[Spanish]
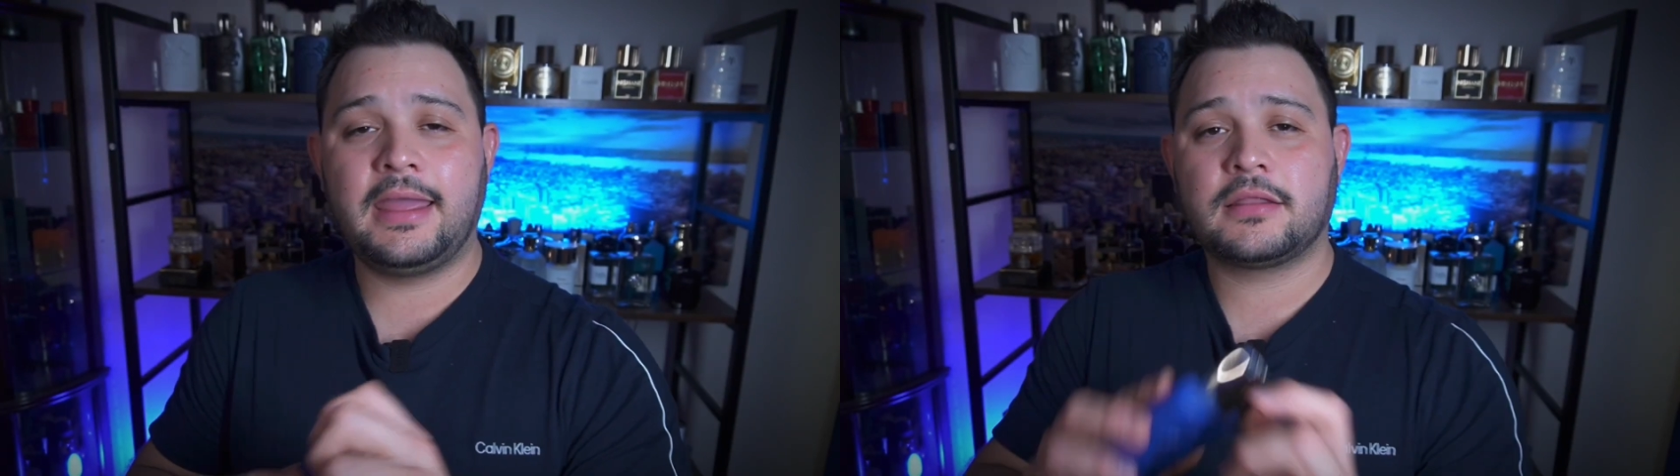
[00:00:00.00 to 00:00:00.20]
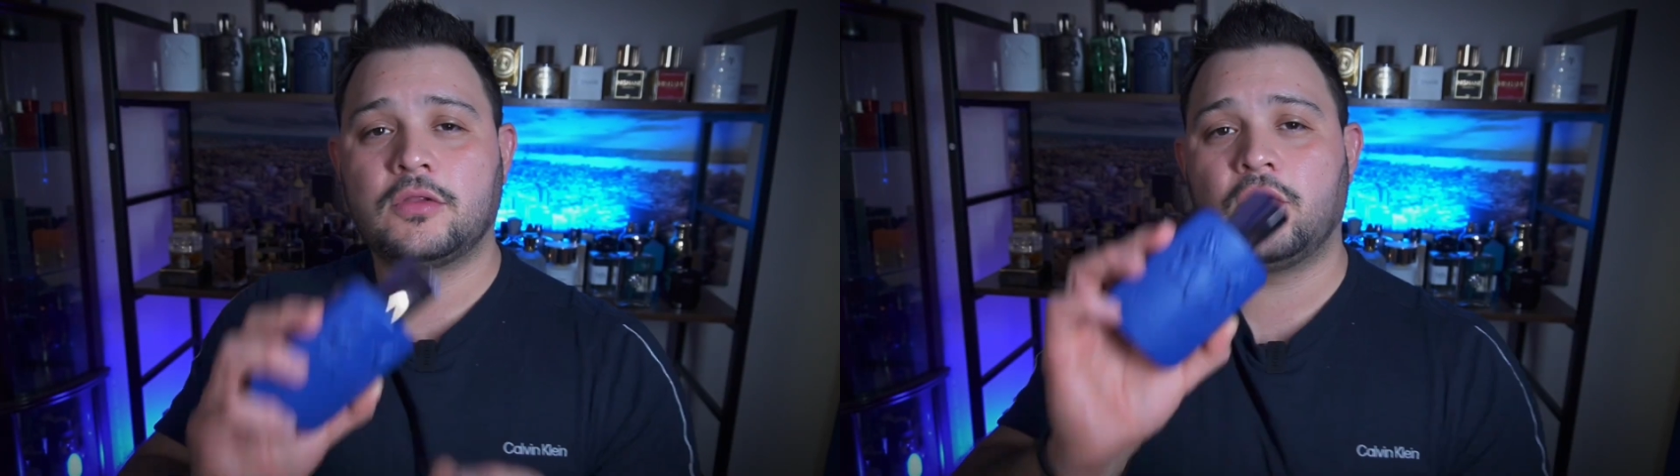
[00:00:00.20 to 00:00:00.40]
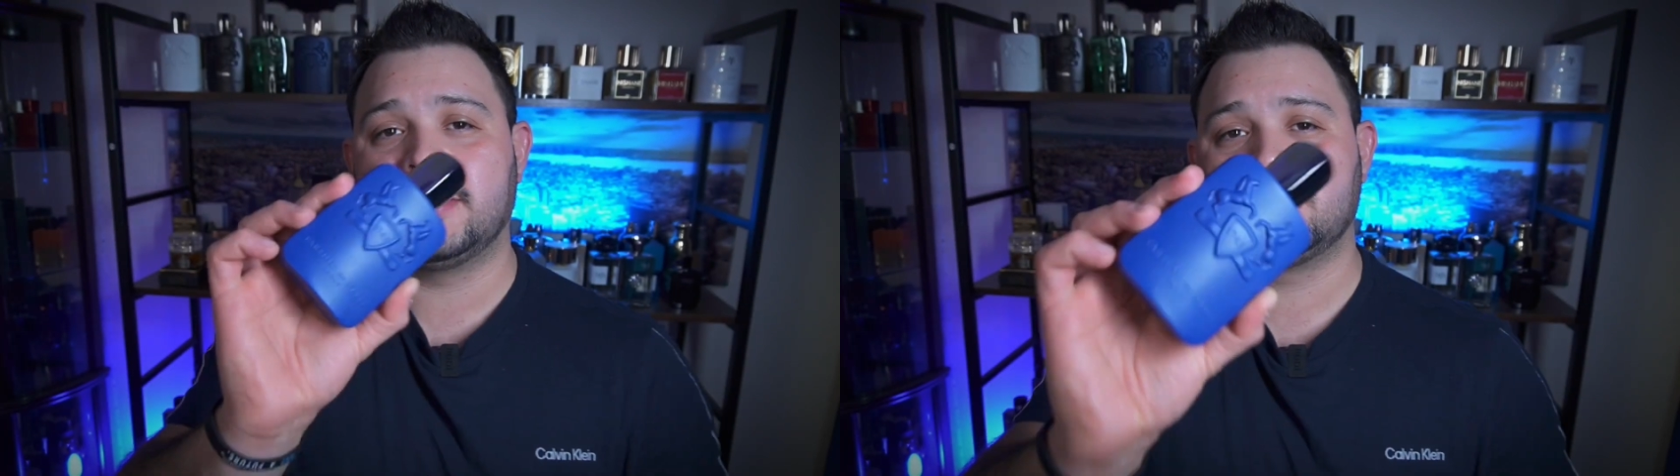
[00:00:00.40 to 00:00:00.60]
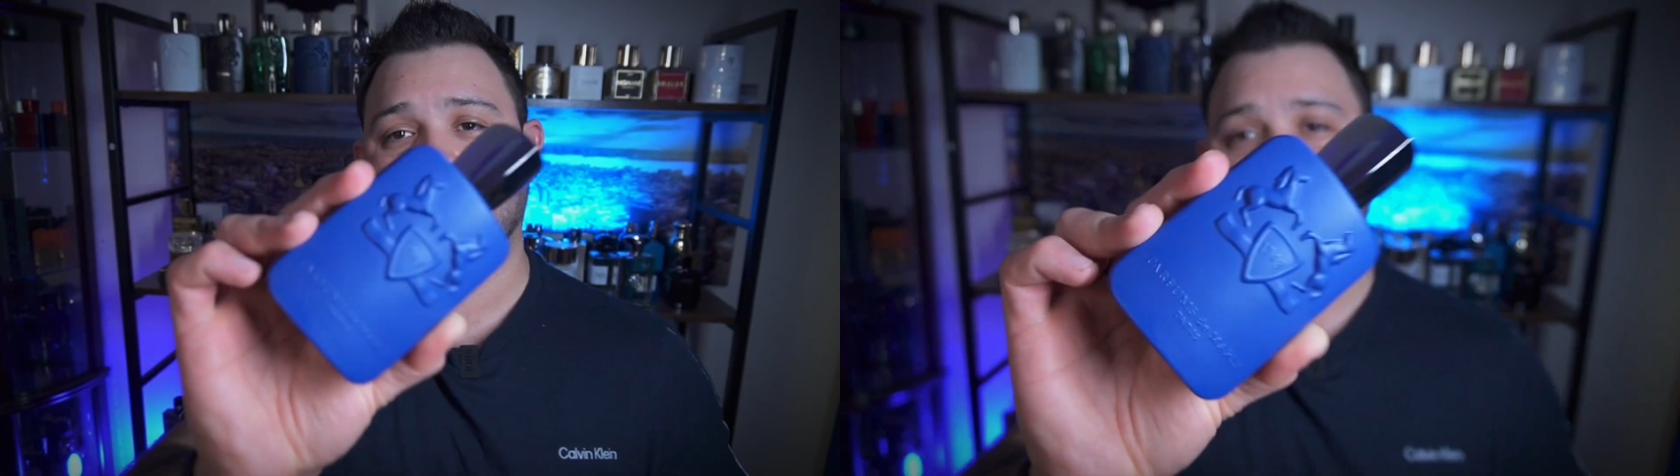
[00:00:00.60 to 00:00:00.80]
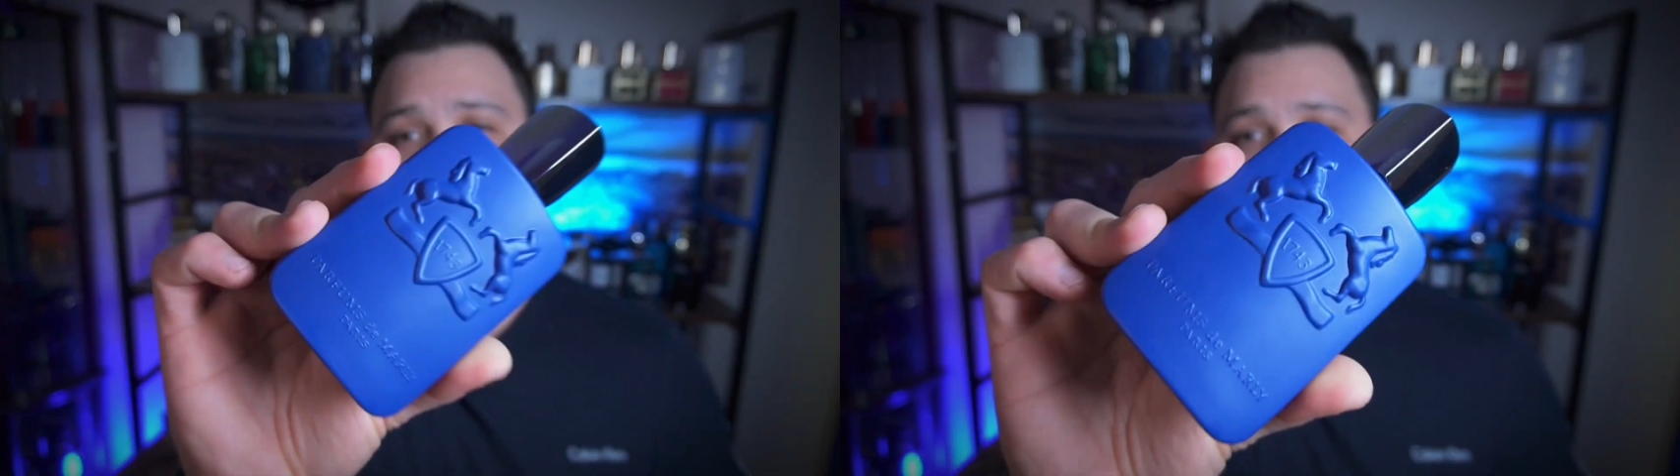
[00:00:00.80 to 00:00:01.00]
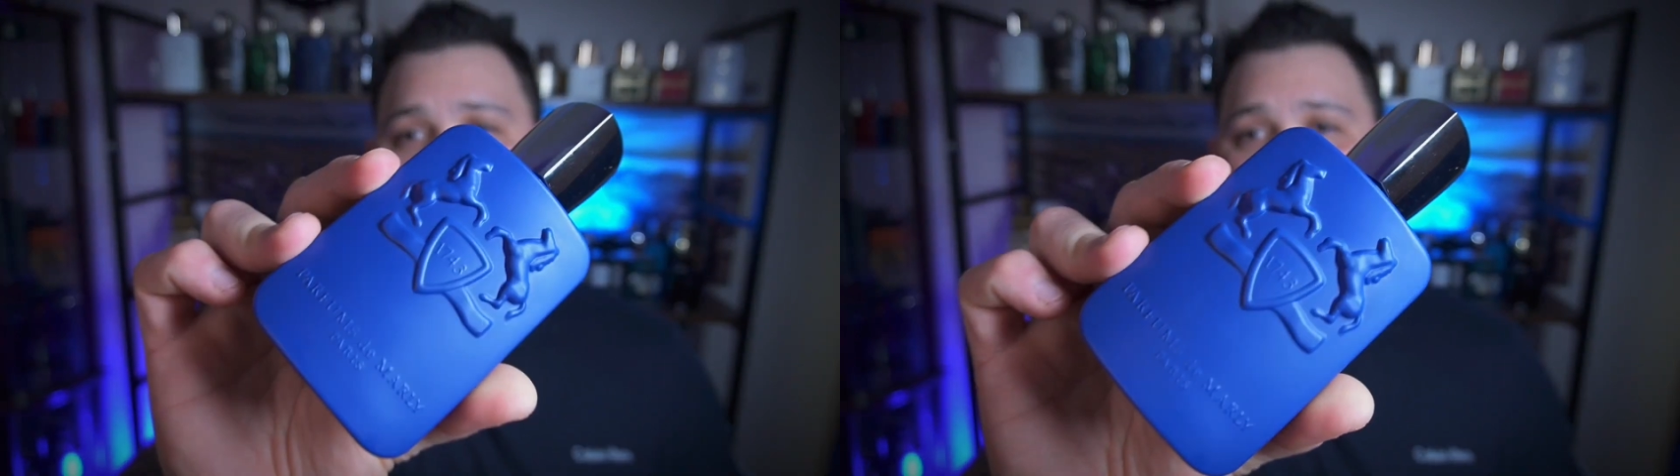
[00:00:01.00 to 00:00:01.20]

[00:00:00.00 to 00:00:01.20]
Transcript: esto es una opción